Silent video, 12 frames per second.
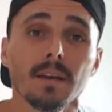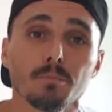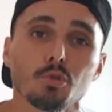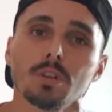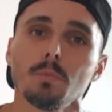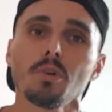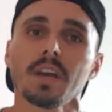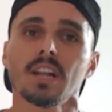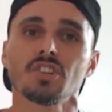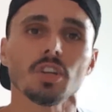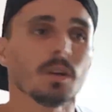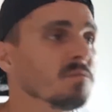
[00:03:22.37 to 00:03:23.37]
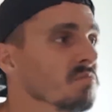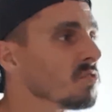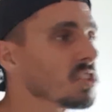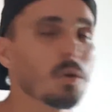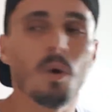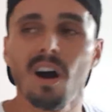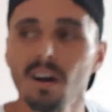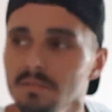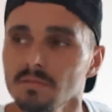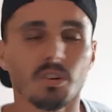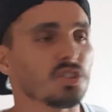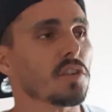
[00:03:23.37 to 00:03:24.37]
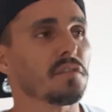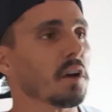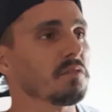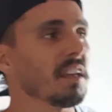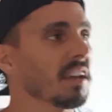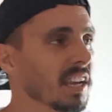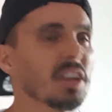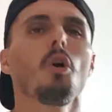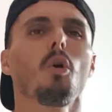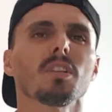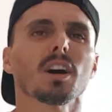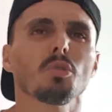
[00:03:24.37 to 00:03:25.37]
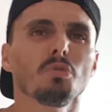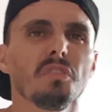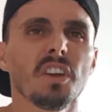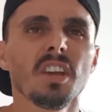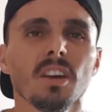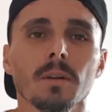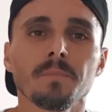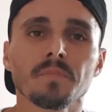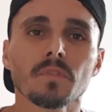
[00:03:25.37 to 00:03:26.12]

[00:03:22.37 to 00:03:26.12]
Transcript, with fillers: Parce qu'au début, qu'elle a dit, c'est quoi Je vais faire une dinguerie. On n'a qu'une vie.